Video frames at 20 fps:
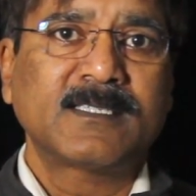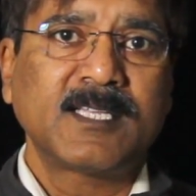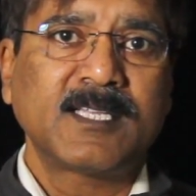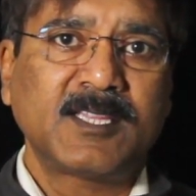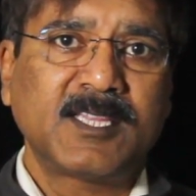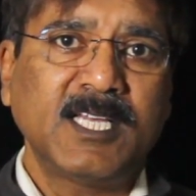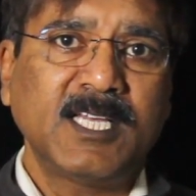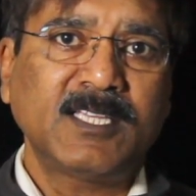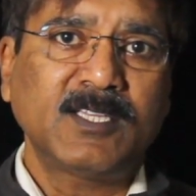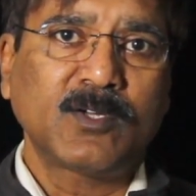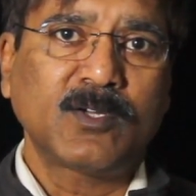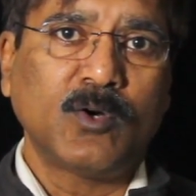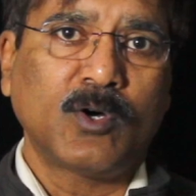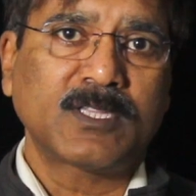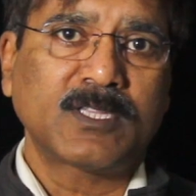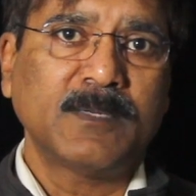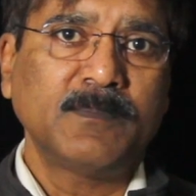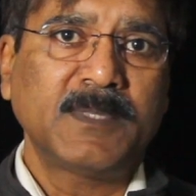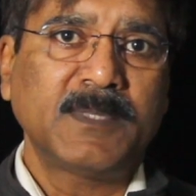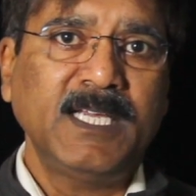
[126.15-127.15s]
सिद्धत्त
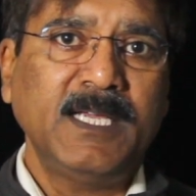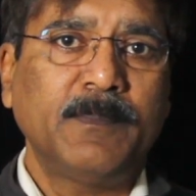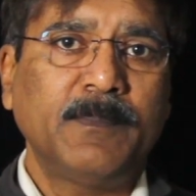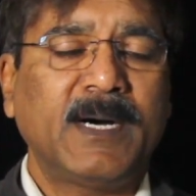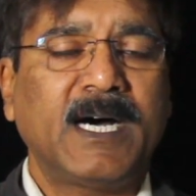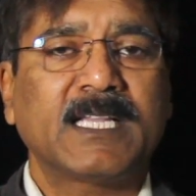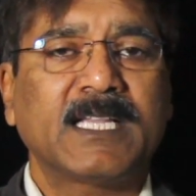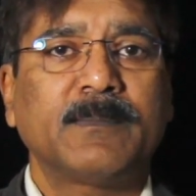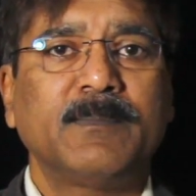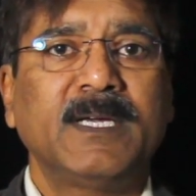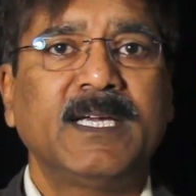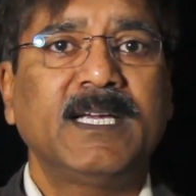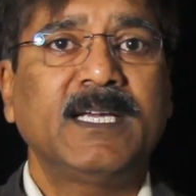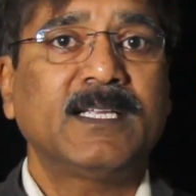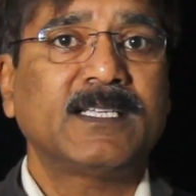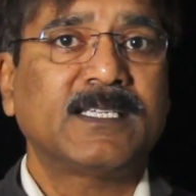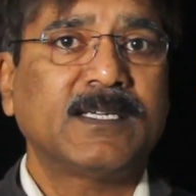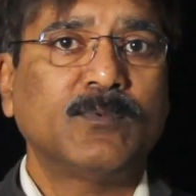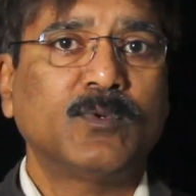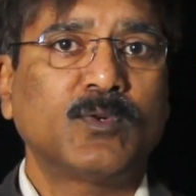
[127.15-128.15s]
गौतम थे बाद
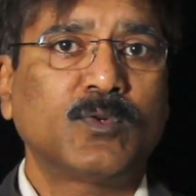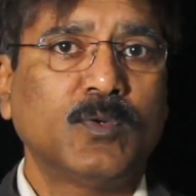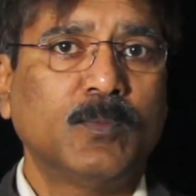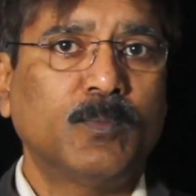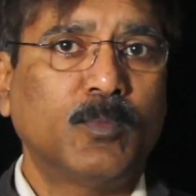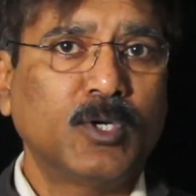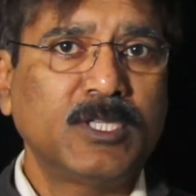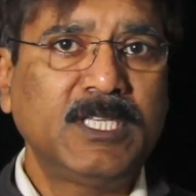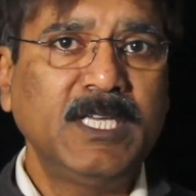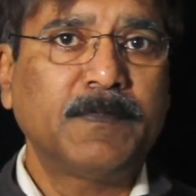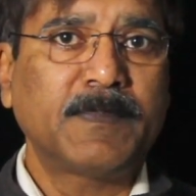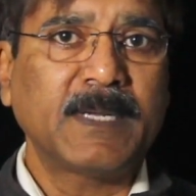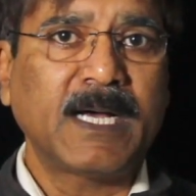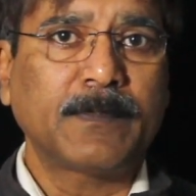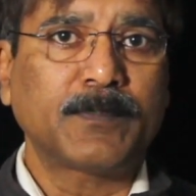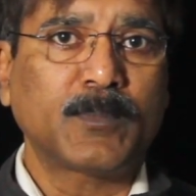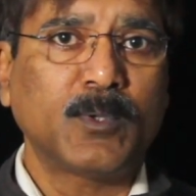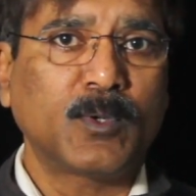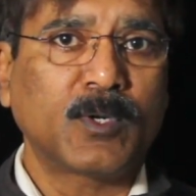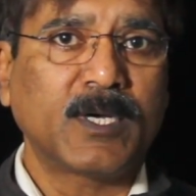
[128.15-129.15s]
में जब उनको बोधि
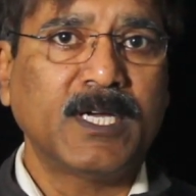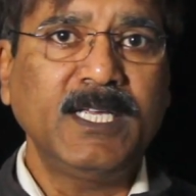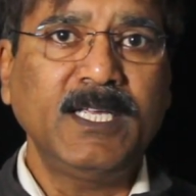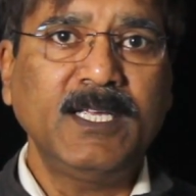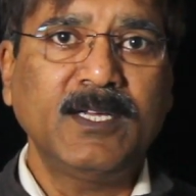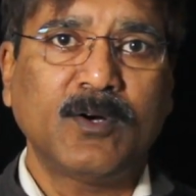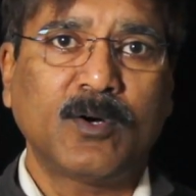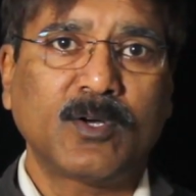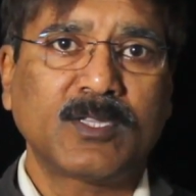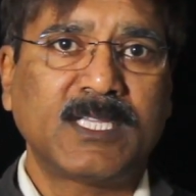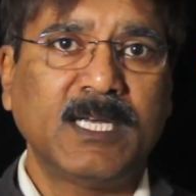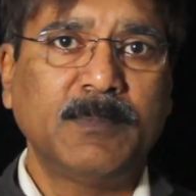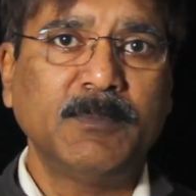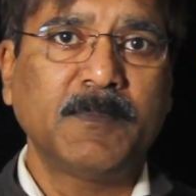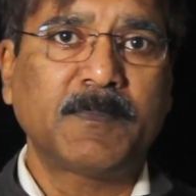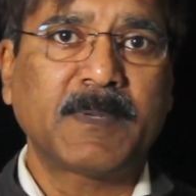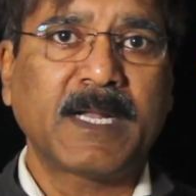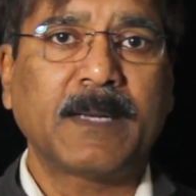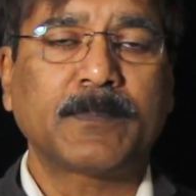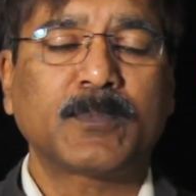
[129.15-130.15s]
प्राप्त हो गई और
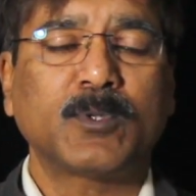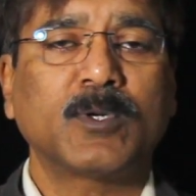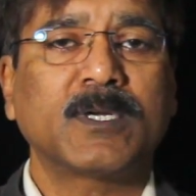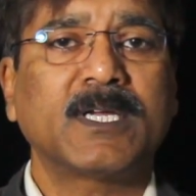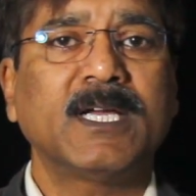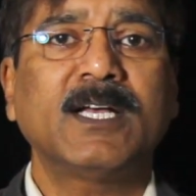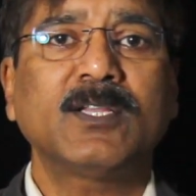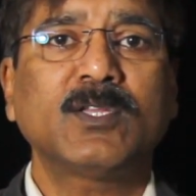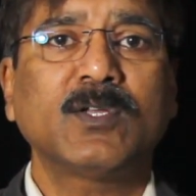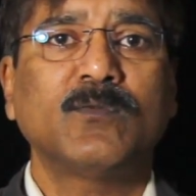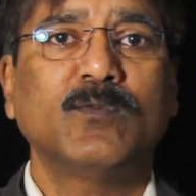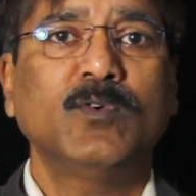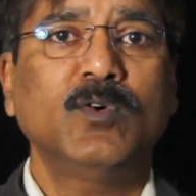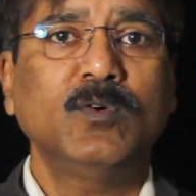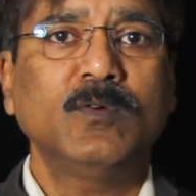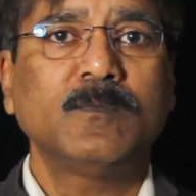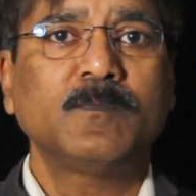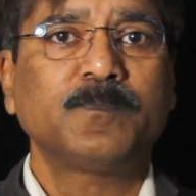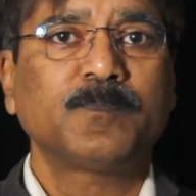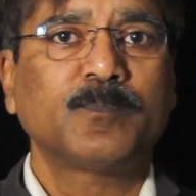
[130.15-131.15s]
धम्म प्राप्त हो गया तो वो
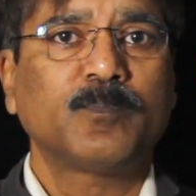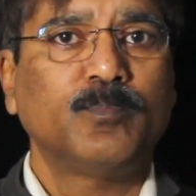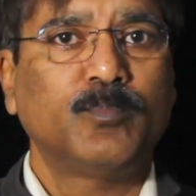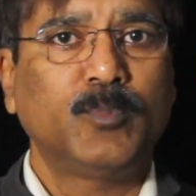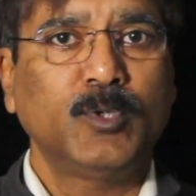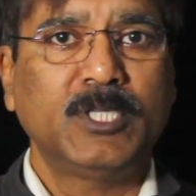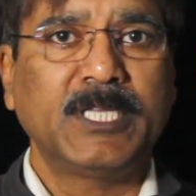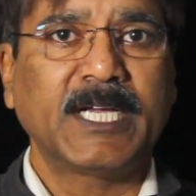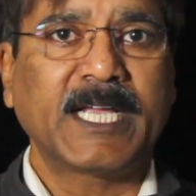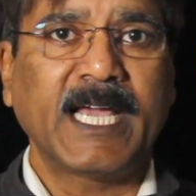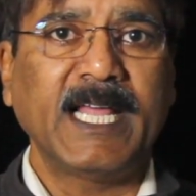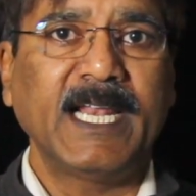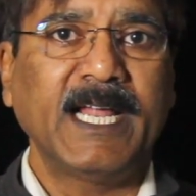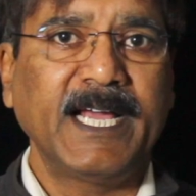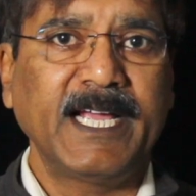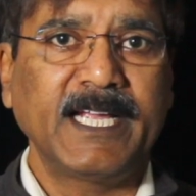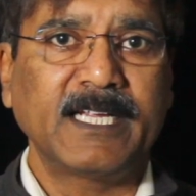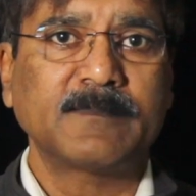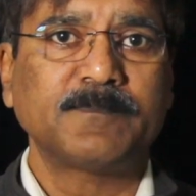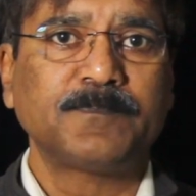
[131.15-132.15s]
बुद्ध
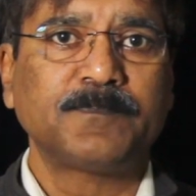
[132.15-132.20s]
कहलाए